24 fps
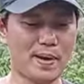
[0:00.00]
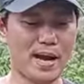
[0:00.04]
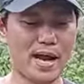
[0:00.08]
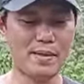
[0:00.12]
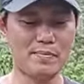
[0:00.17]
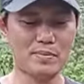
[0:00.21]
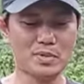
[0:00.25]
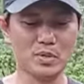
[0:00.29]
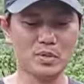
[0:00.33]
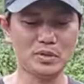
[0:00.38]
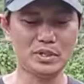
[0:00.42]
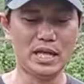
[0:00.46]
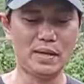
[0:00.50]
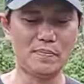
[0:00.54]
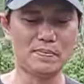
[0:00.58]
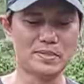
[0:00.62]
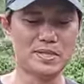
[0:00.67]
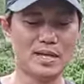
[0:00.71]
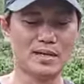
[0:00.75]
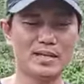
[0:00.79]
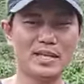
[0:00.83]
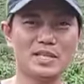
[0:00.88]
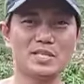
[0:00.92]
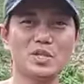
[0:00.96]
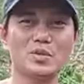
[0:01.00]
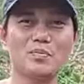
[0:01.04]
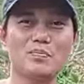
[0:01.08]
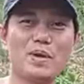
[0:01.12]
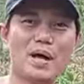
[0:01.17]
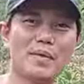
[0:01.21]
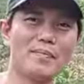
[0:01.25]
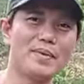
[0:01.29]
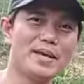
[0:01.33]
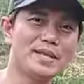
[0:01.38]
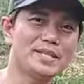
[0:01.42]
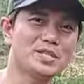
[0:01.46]
Prime Sonelp sa Quezon
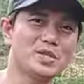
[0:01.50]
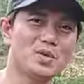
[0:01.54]
Province.